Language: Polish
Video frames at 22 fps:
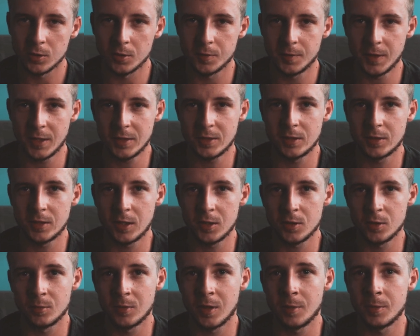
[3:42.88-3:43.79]
to gwiazdy
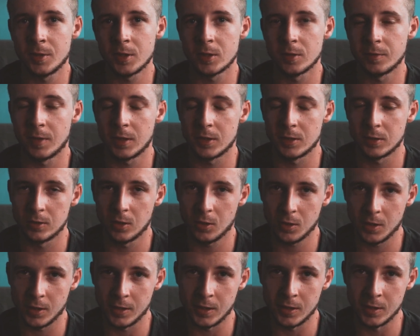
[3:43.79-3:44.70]
zaczną nam rysować
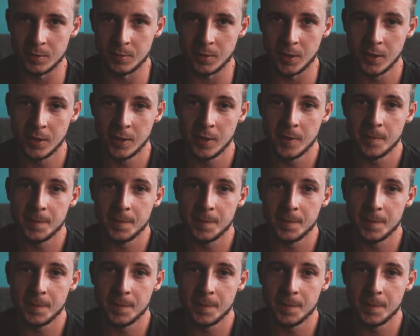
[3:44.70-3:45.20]
drogę na niebie.